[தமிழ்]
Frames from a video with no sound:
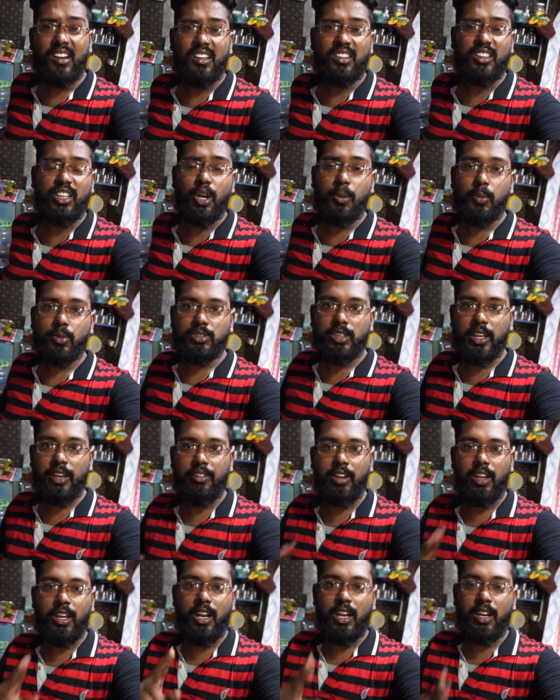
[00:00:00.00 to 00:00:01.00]
தினமும் செய்ய
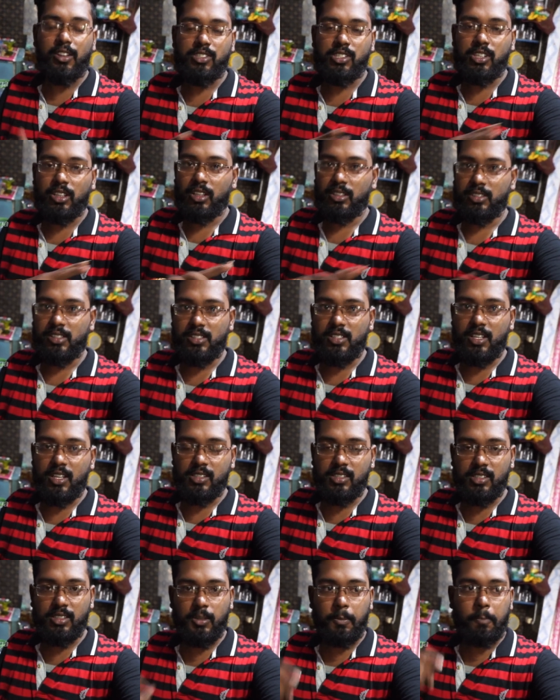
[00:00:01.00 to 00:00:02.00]
வேண்டிய ரெண்டு விஷயத்த
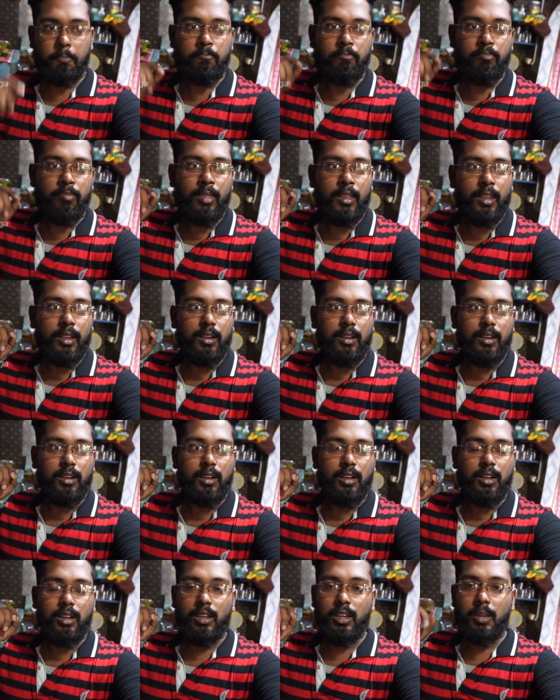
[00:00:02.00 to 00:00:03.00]
செஞ்சாச்சு
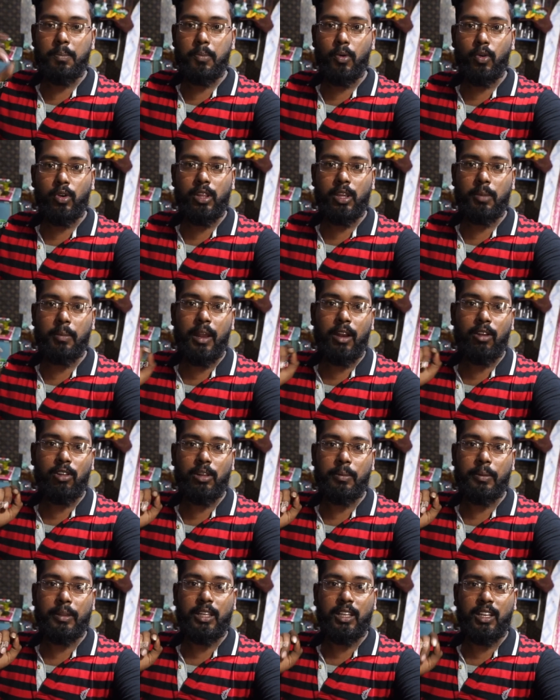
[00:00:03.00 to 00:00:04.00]
இப்போது இதுக்கு மேலே
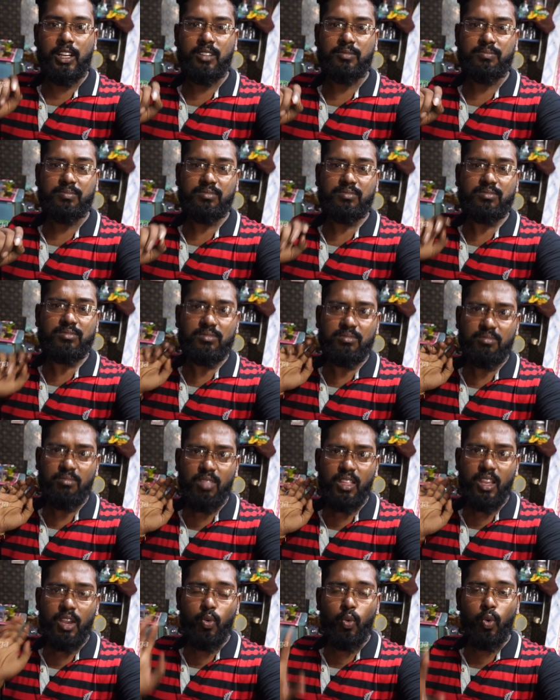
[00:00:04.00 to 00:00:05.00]
வந்து பார்த்தீங்கன்னா
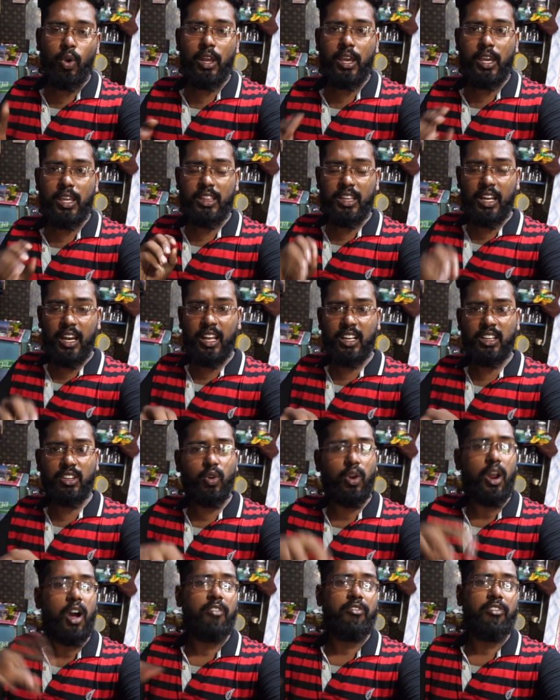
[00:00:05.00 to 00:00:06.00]
உங்களுக்கு இதுலேருந்து
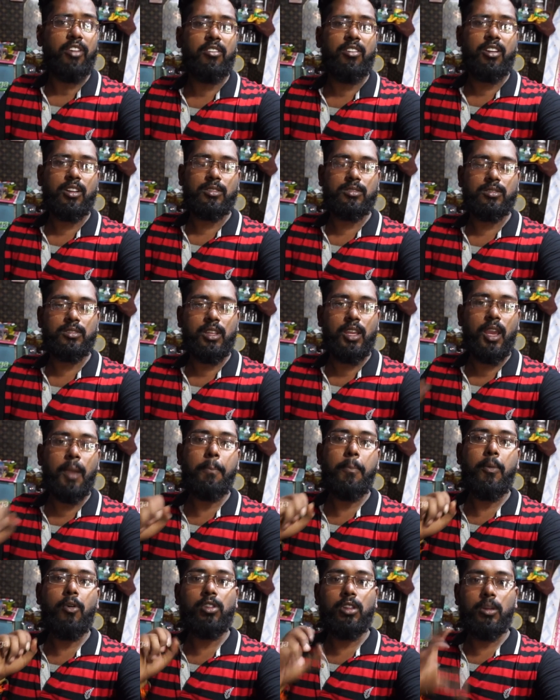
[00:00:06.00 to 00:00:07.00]
ஒரு ஆஃப் அன் ஹவர்
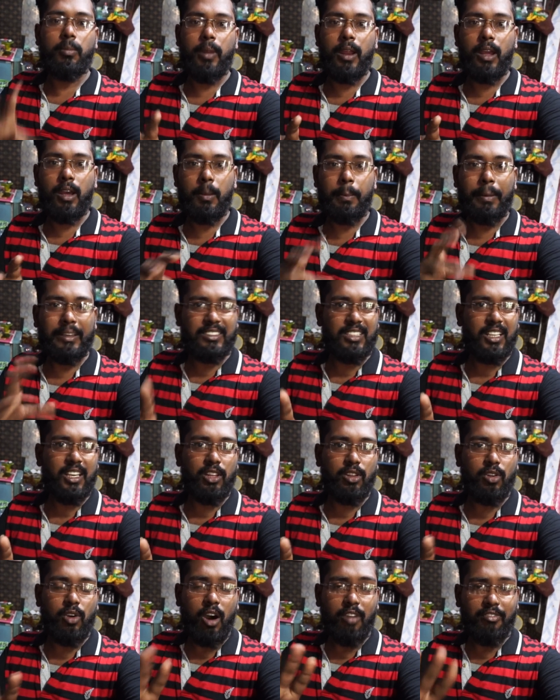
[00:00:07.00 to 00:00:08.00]
எப்போ வந்து
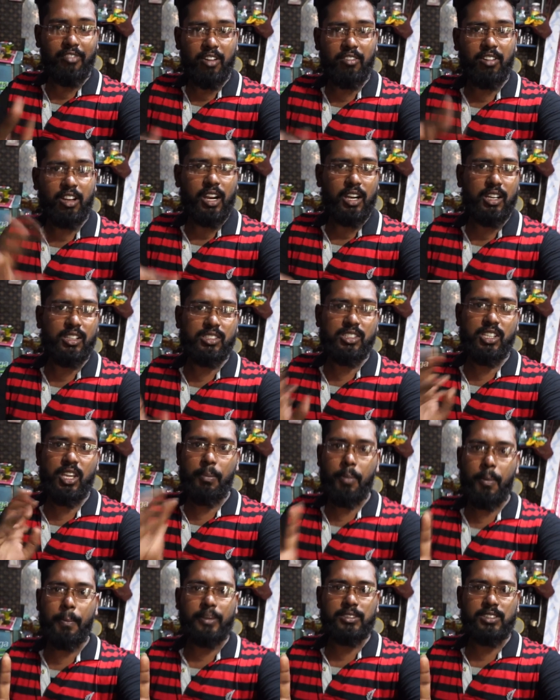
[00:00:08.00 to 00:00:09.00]
பசிக்குதோ ஆஃப் அன் ஹவர் கழிச்சு
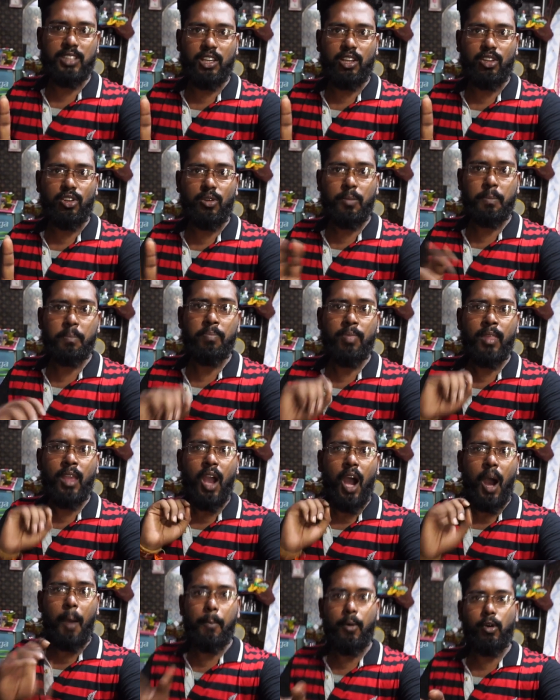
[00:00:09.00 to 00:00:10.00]
எப்போ பசிக்குதோ
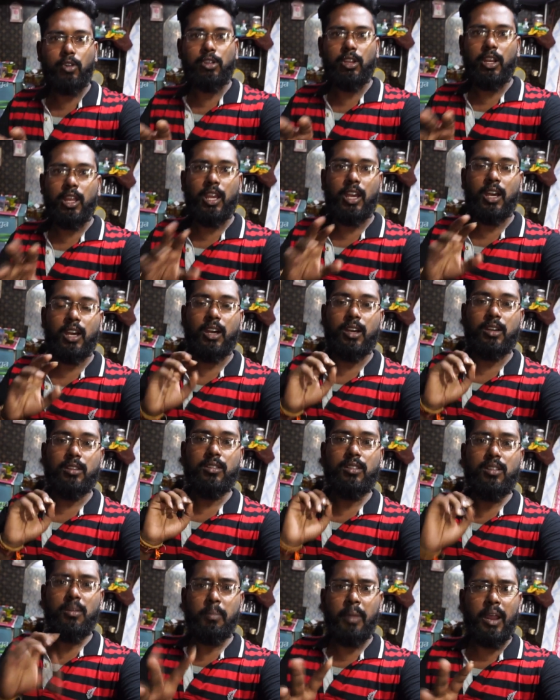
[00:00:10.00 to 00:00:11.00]
அப்போ வந்து நீங்கள்
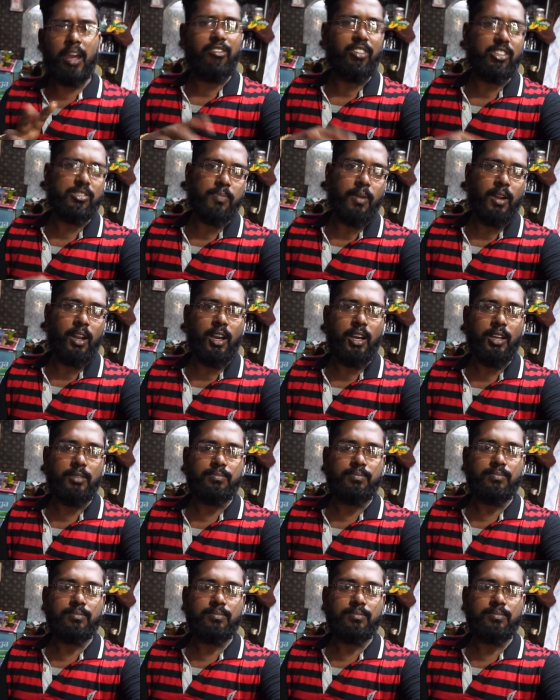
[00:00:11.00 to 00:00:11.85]
பிரேக்ஃபாஸ்ட் பண்ணுங்கள்